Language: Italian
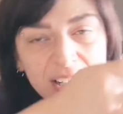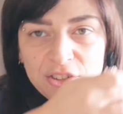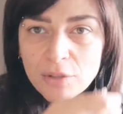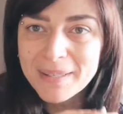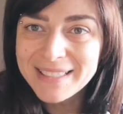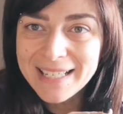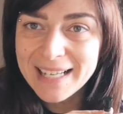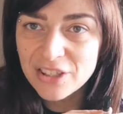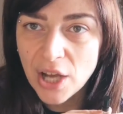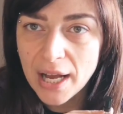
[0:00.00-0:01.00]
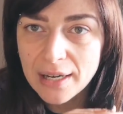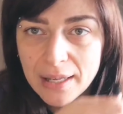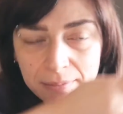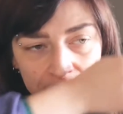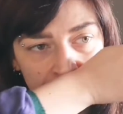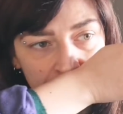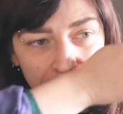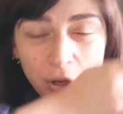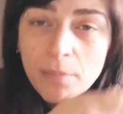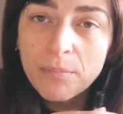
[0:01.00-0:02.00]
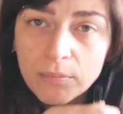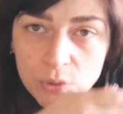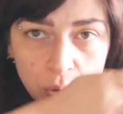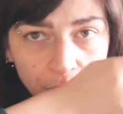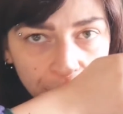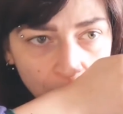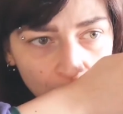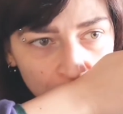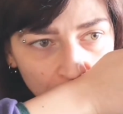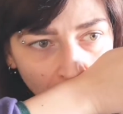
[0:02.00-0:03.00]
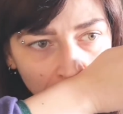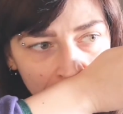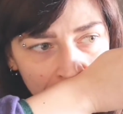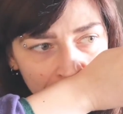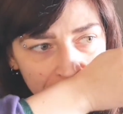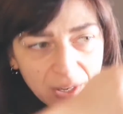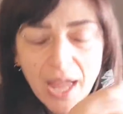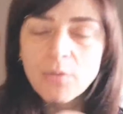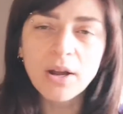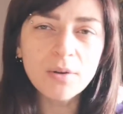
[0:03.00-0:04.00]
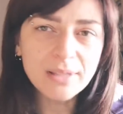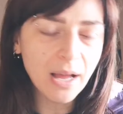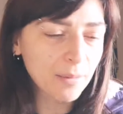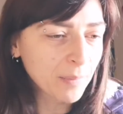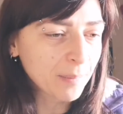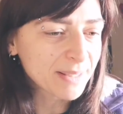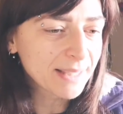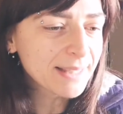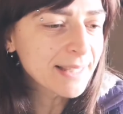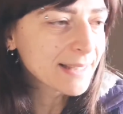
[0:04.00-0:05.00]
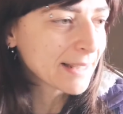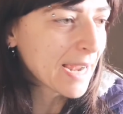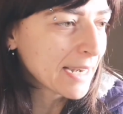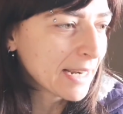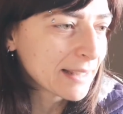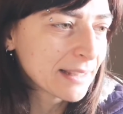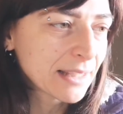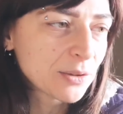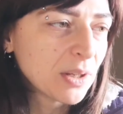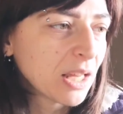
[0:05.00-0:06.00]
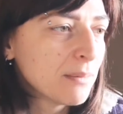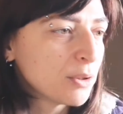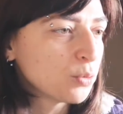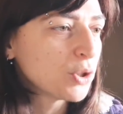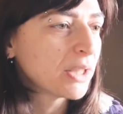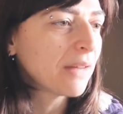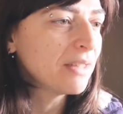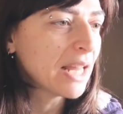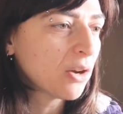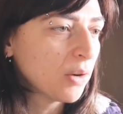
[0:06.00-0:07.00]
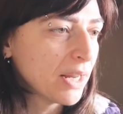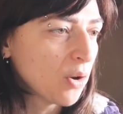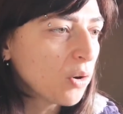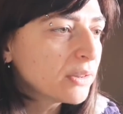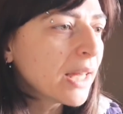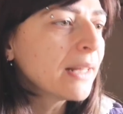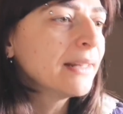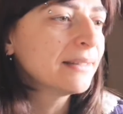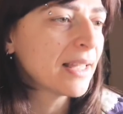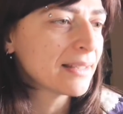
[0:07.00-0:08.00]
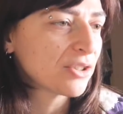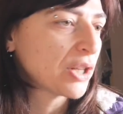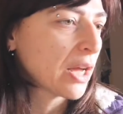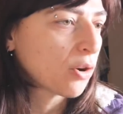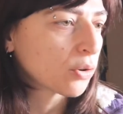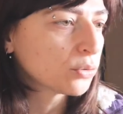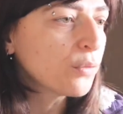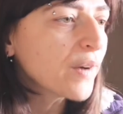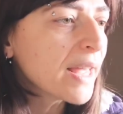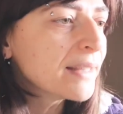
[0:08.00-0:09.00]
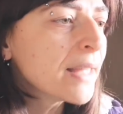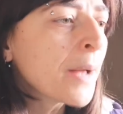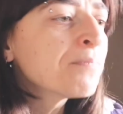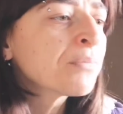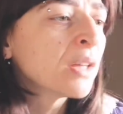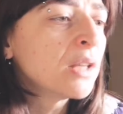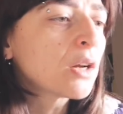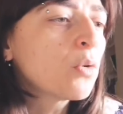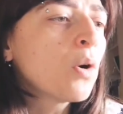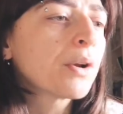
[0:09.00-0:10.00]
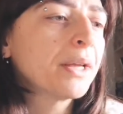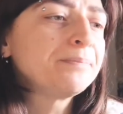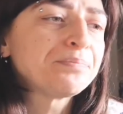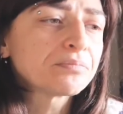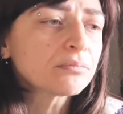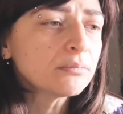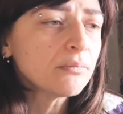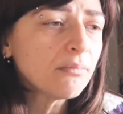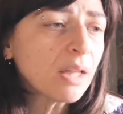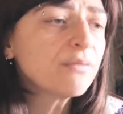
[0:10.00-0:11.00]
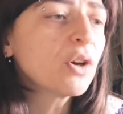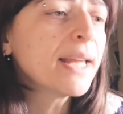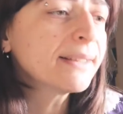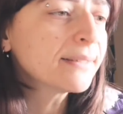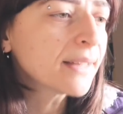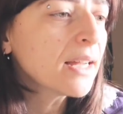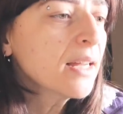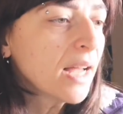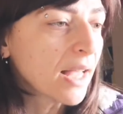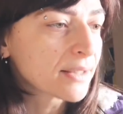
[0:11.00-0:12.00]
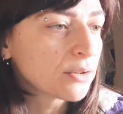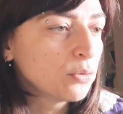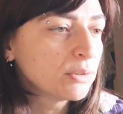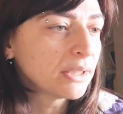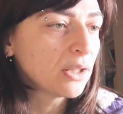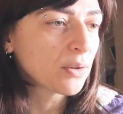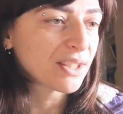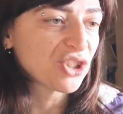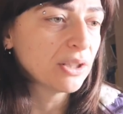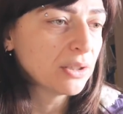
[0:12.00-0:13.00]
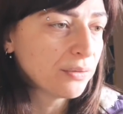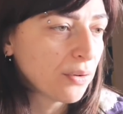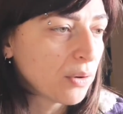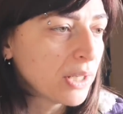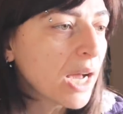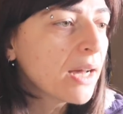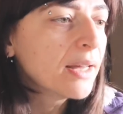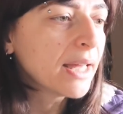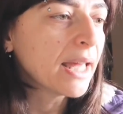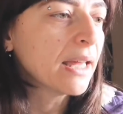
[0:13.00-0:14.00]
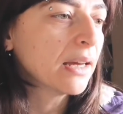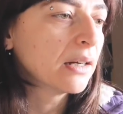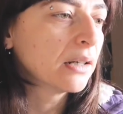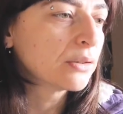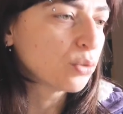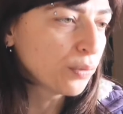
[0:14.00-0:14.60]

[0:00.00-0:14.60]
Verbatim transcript: cioè leggermente glaciale, però mm, sul fondo è una cosa abbastanza strana la sensazione che mi suscita. Vi leggo le note, in testa c'è l'accordo fresia, nel cuore violetta assoluta di rosa centifoglia e eh,